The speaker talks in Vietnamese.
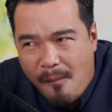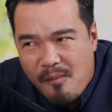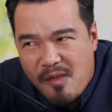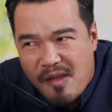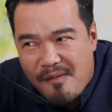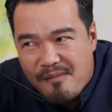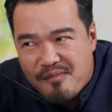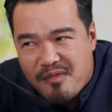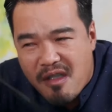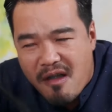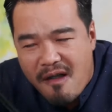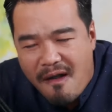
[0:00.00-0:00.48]
không
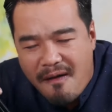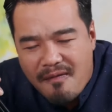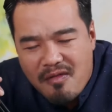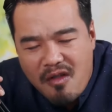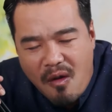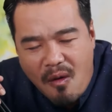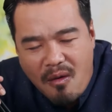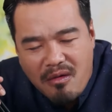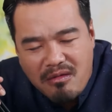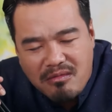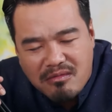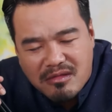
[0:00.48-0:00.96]
tin tưởng
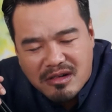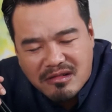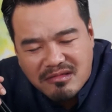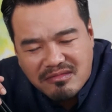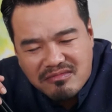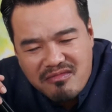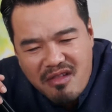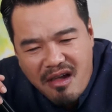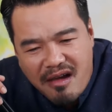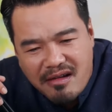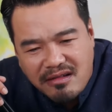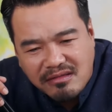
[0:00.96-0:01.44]
tôi
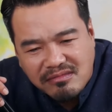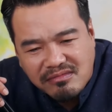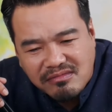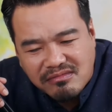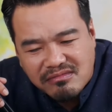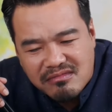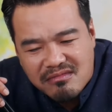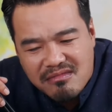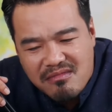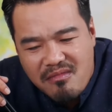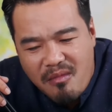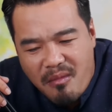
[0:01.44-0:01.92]

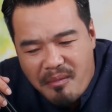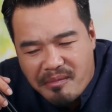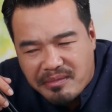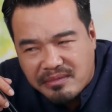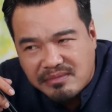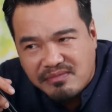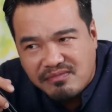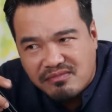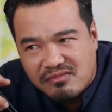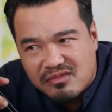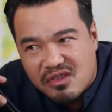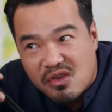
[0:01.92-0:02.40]

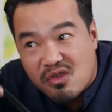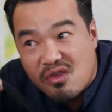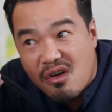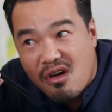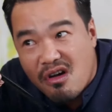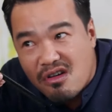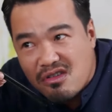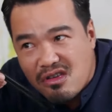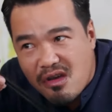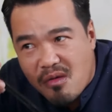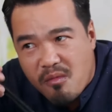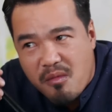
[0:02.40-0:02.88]
tôi
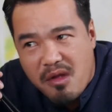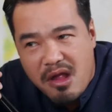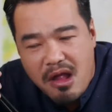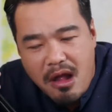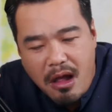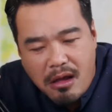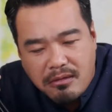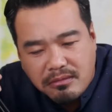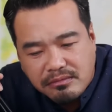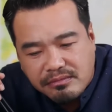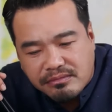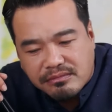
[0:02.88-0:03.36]
nói cho ông
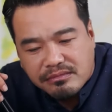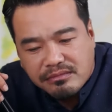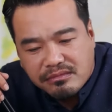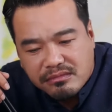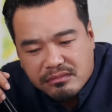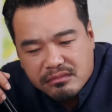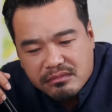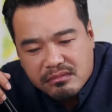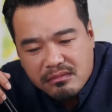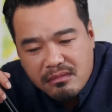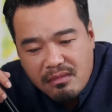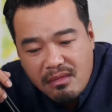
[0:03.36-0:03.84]
biết
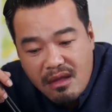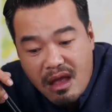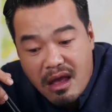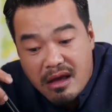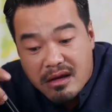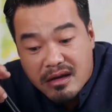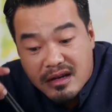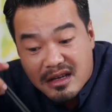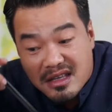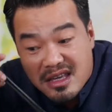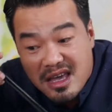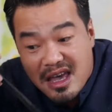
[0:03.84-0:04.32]

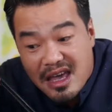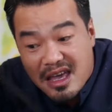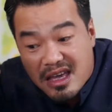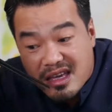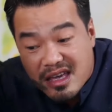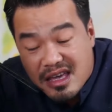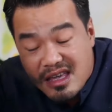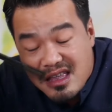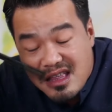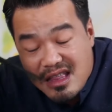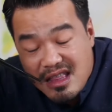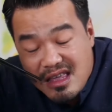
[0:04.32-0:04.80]
về
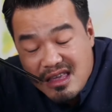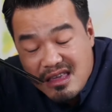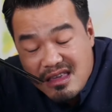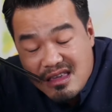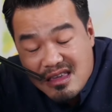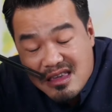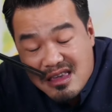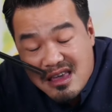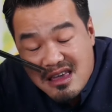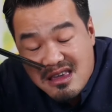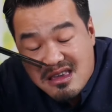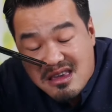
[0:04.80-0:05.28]
cái
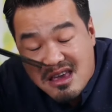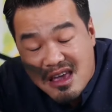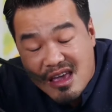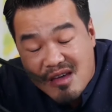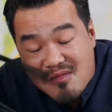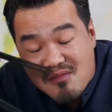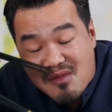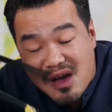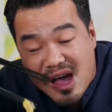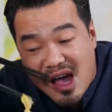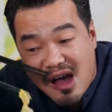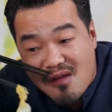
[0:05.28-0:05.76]
cái
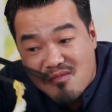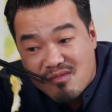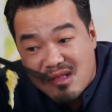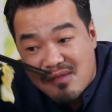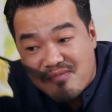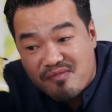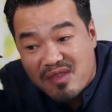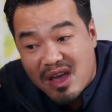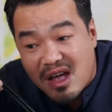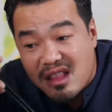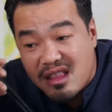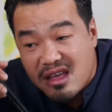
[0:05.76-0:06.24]
chuyện mà ông
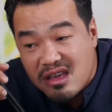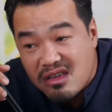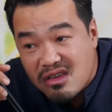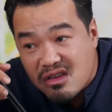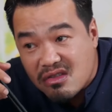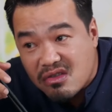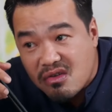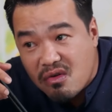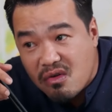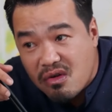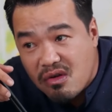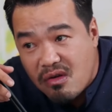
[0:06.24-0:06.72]
làm trợ lý
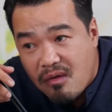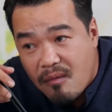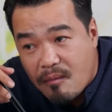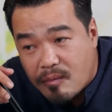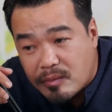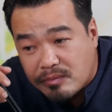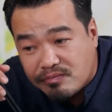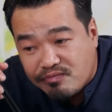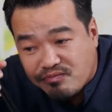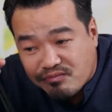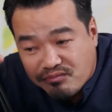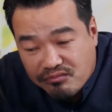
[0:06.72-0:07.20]
cho tôi
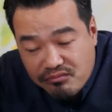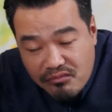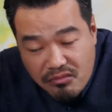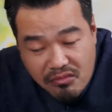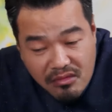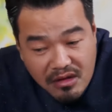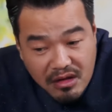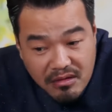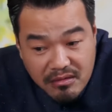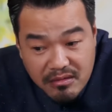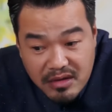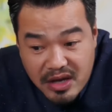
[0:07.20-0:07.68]

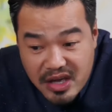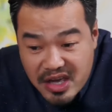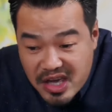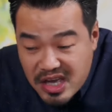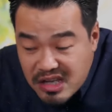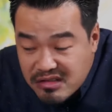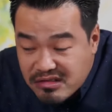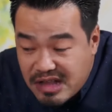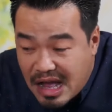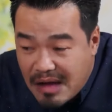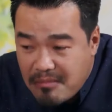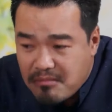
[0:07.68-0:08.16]

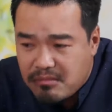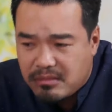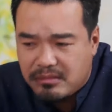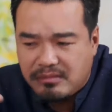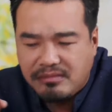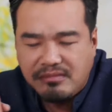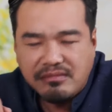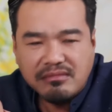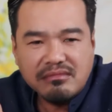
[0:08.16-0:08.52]
yên tâm